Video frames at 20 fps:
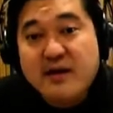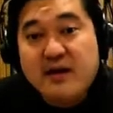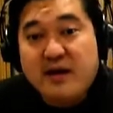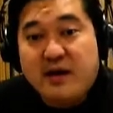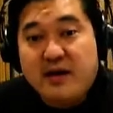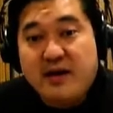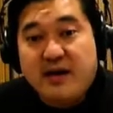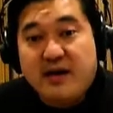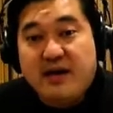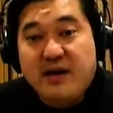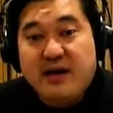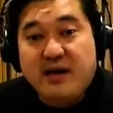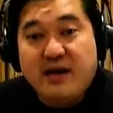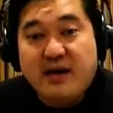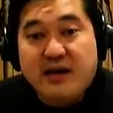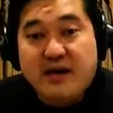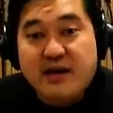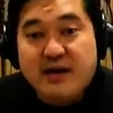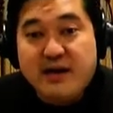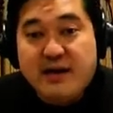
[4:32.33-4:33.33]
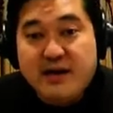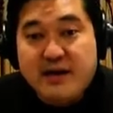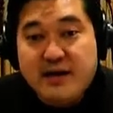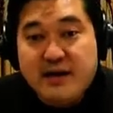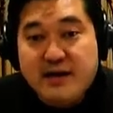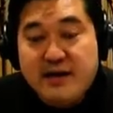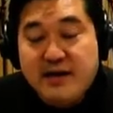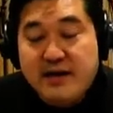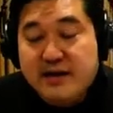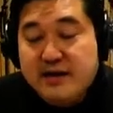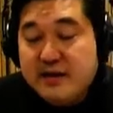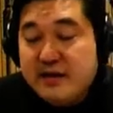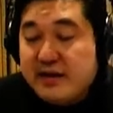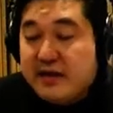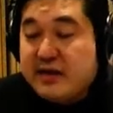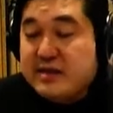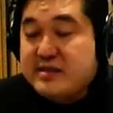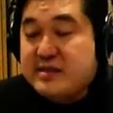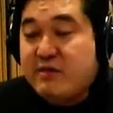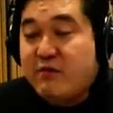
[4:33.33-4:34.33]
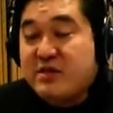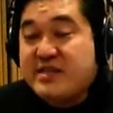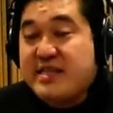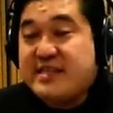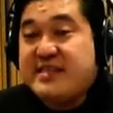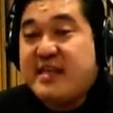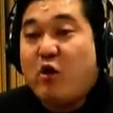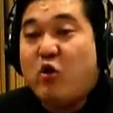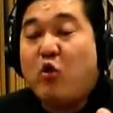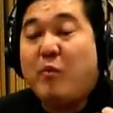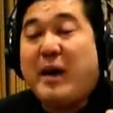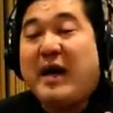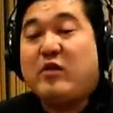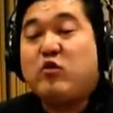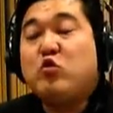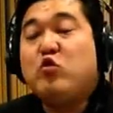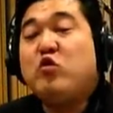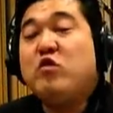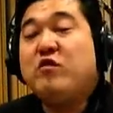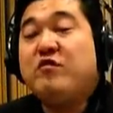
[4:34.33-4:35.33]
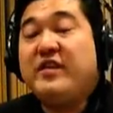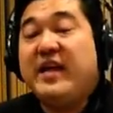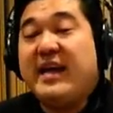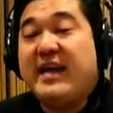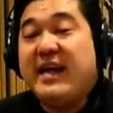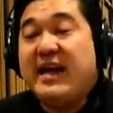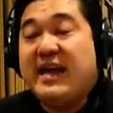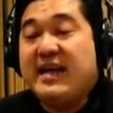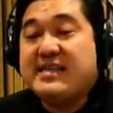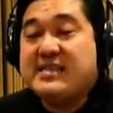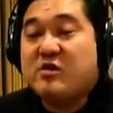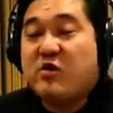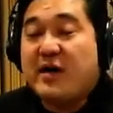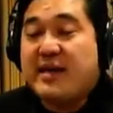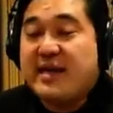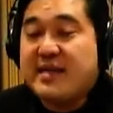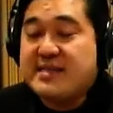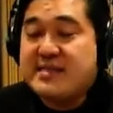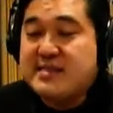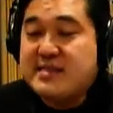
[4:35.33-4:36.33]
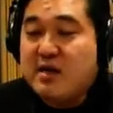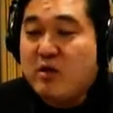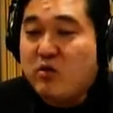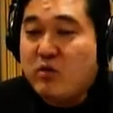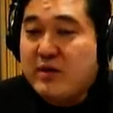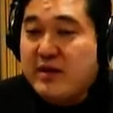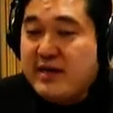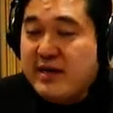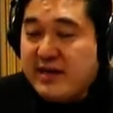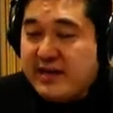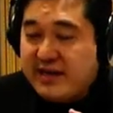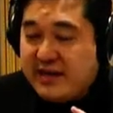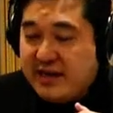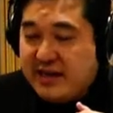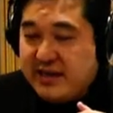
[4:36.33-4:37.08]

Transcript: Uh, se vocês têm alguma dúvida em relação à questão né,